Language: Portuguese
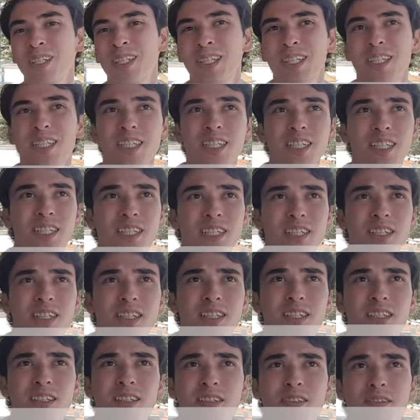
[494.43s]

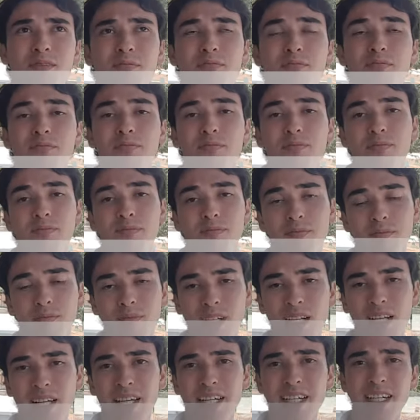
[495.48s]
e
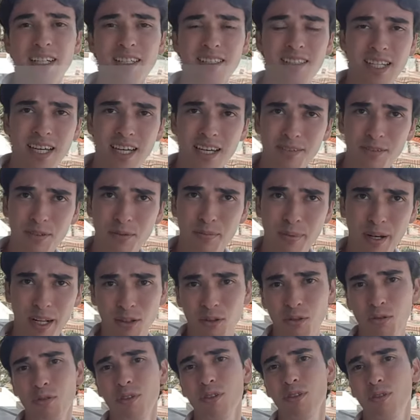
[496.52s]
ele serve para
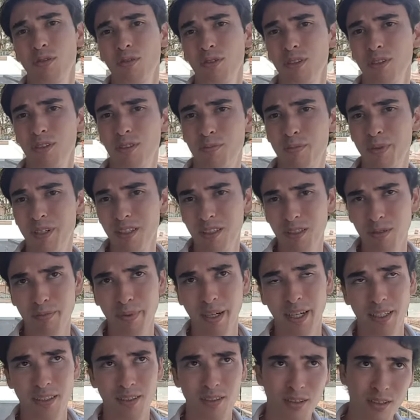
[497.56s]
duas coisas
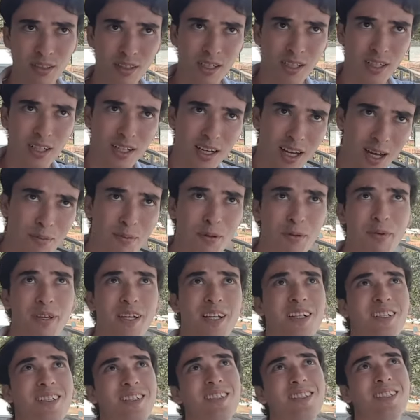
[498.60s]
principais. A
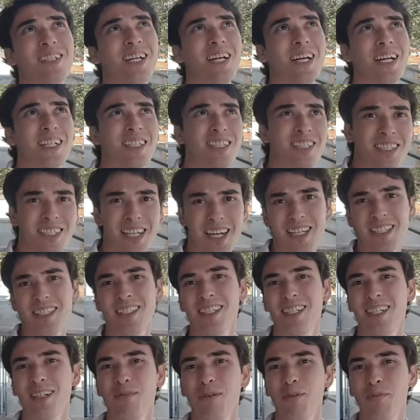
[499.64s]
primeira é dar esse
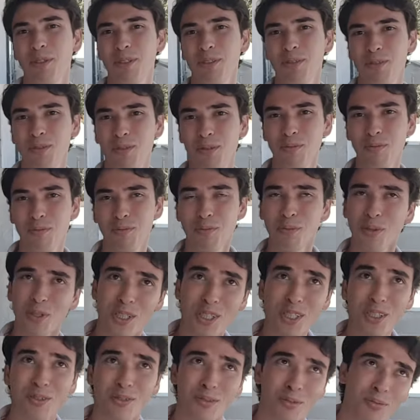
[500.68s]
acabamento
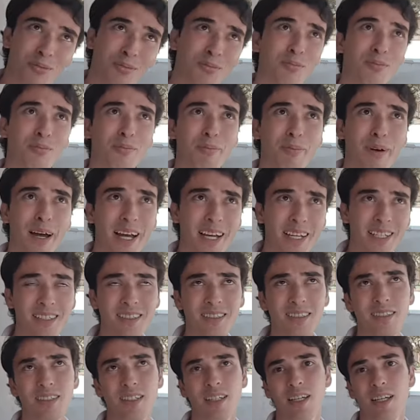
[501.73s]
bonito,
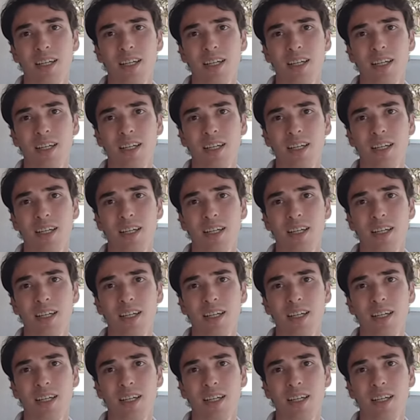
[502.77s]
mas